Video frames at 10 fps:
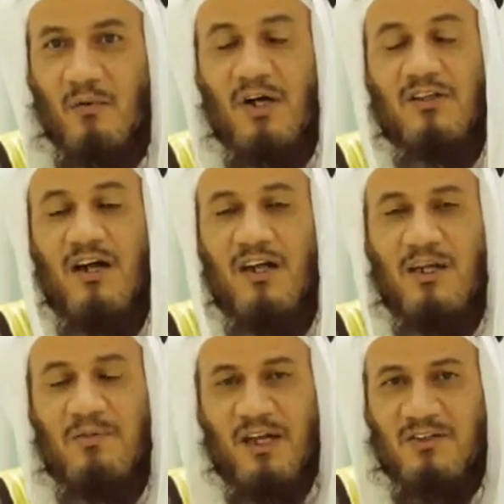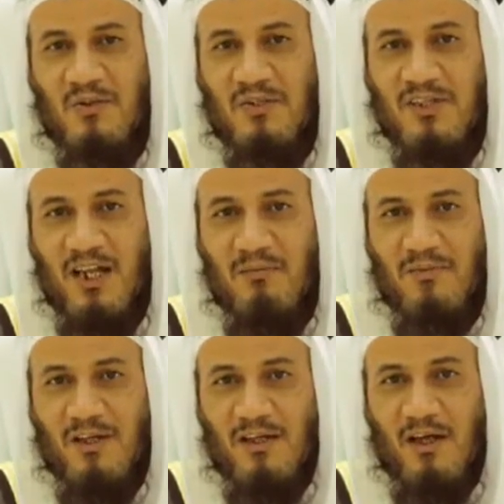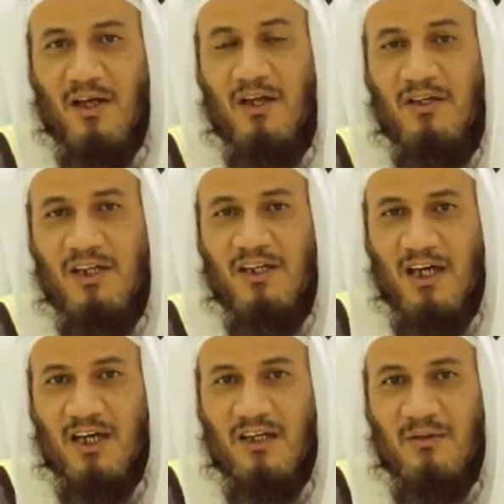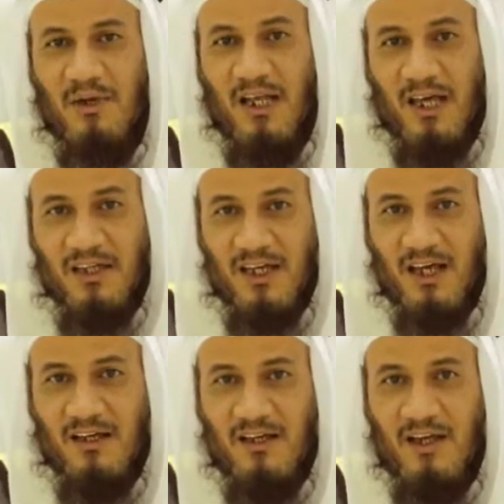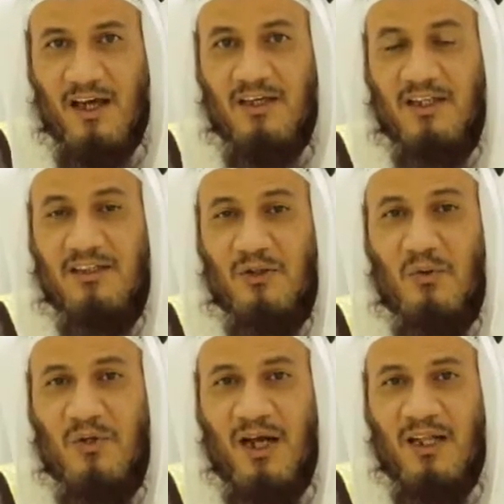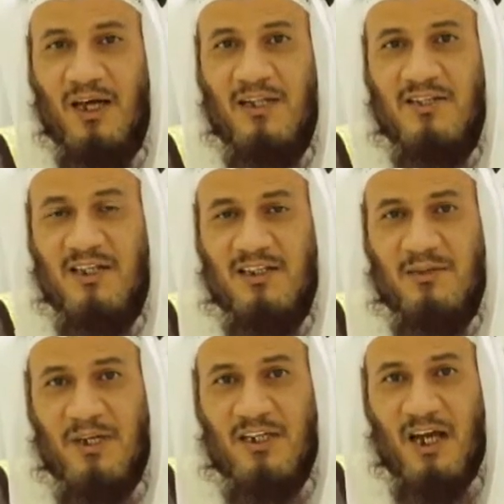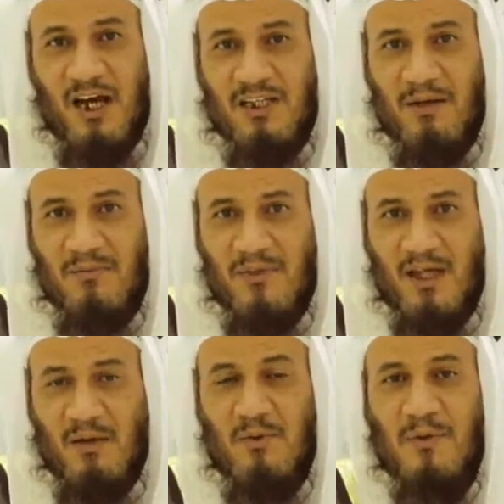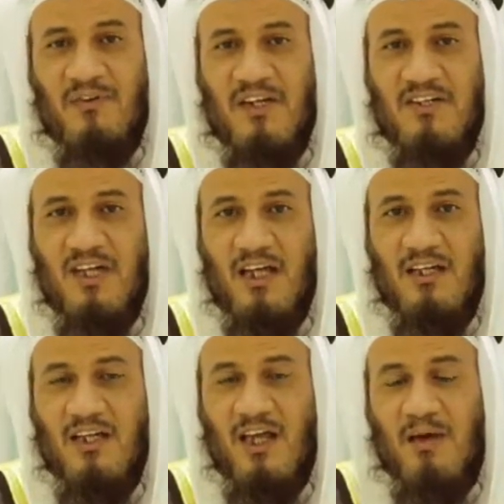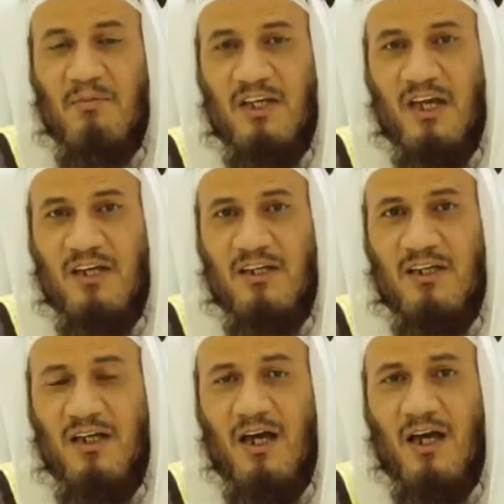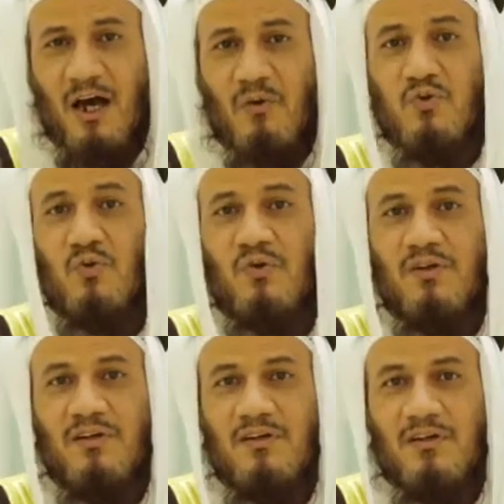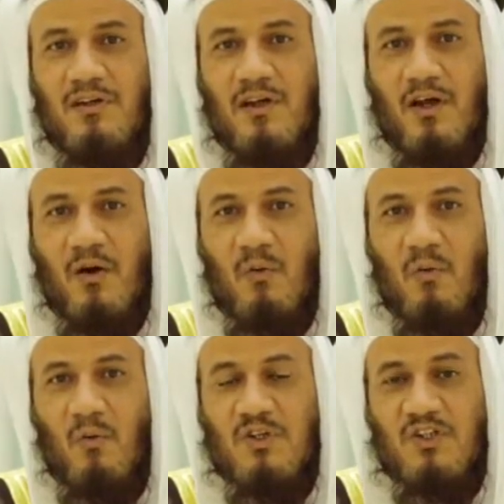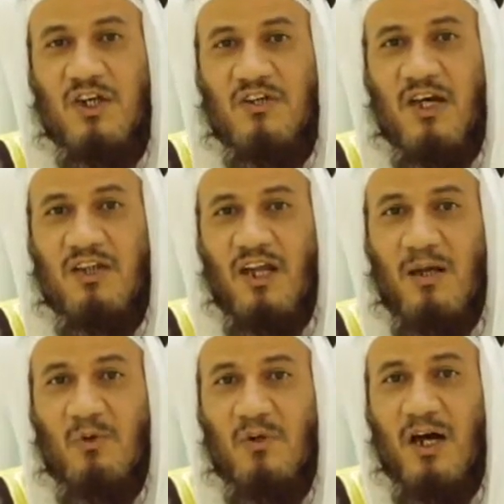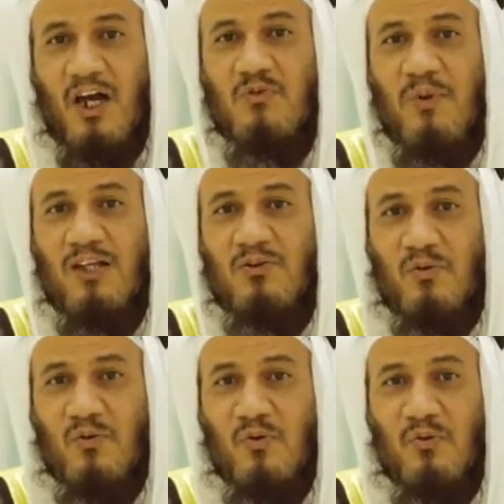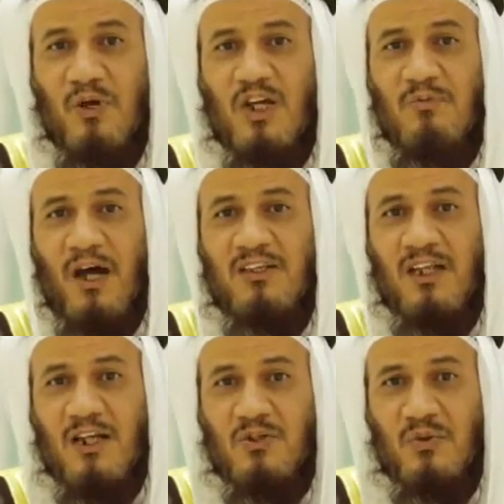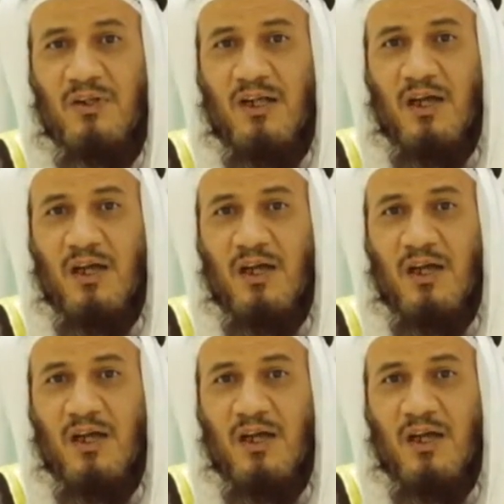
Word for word: وقد قال النبي عليه الصلاة والسلام إن لله ملائكة ينطقون على ألسنة بني آدم بما في الإنسان من خير أو سوء والشيخ زايد رحمه الله أجمعت القلوب وأجمعت الألسن